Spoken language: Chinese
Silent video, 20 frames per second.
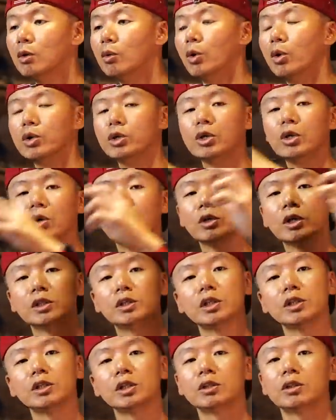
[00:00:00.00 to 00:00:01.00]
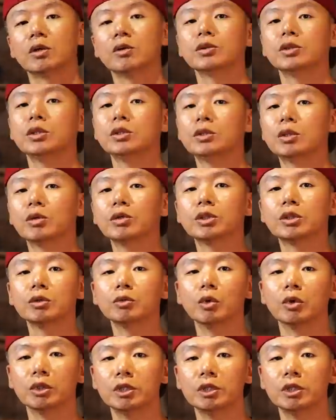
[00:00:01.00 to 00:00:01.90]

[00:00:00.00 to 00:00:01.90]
我用的这些东西都是我